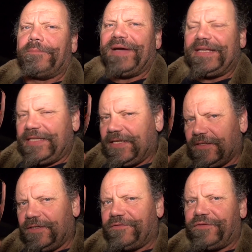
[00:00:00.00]
bei
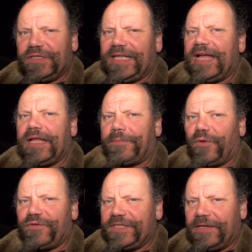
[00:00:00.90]
dir für deine
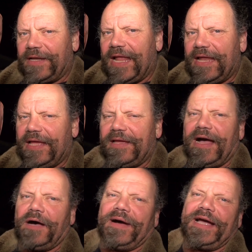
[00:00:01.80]
professionelle
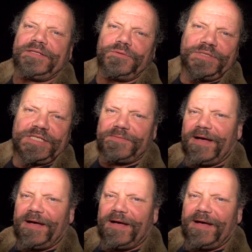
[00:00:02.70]
Arbeit und es